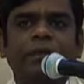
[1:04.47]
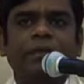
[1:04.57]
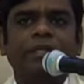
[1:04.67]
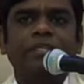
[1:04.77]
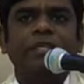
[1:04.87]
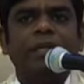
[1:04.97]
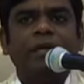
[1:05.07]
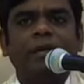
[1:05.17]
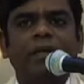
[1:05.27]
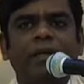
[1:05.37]

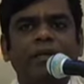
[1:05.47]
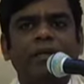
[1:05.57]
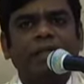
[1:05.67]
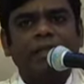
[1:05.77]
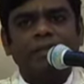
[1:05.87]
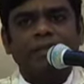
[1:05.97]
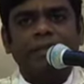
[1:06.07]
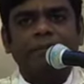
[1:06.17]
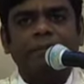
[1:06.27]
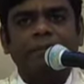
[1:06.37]
உணர்ச்சிகளால்
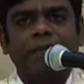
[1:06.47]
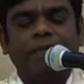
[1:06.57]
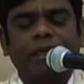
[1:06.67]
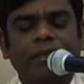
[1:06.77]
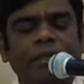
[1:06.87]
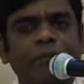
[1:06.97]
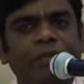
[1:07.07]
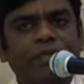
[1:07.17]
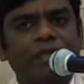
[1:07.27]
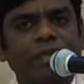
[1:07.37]
நிறைந்தது அந்த
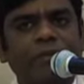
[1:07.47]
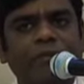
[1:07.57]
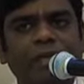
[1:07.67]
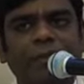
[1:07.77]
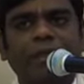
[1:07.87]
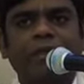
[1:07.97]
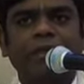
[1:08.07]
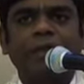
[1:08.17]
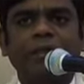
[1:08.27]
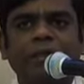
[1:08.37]
உணர்ச்சிகளின் வெளிப்பாடு
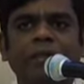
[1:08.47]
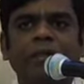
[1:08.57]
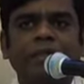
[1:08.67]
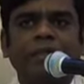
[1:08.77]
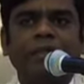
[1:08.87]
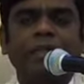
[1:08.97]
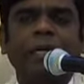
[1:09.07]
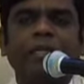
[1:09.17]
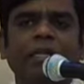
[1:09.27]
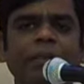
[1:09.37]
தான் இந்த
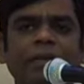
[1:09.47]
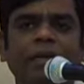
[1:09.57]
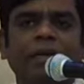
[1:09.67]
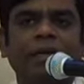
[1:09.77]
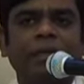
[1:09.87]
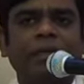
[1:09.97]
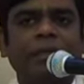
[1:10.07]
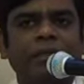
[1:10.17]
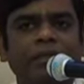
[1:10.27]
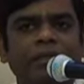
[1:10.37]
அன்னை மரியாளின்
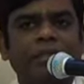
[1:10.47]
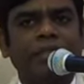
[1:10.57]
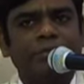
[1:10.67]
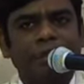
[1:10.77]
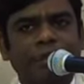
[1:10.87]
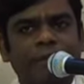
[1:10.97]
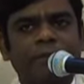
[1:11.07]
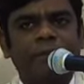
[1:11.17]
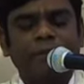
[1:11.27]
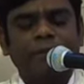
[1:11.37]
இந்த திருவிழா
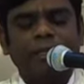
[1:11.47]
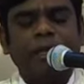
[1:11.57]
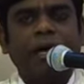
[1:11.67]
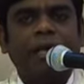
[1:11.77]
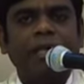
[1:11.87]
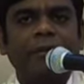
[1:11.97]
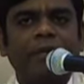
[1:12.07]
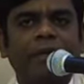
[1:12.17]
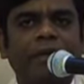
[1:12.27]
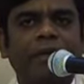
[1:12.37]
அன்னை
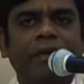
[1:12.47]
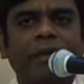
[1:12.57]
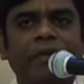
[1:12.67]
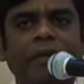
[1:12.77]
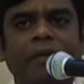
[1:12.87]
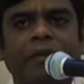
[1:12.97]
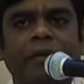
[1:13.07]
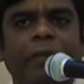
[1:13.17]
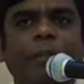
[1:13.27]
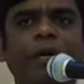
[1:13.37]
மரியால்
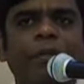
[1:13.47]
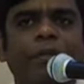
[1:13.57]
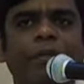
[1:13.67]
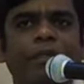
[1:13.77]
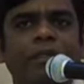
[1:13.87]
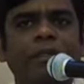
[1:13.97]
நாம் பார்ப்பது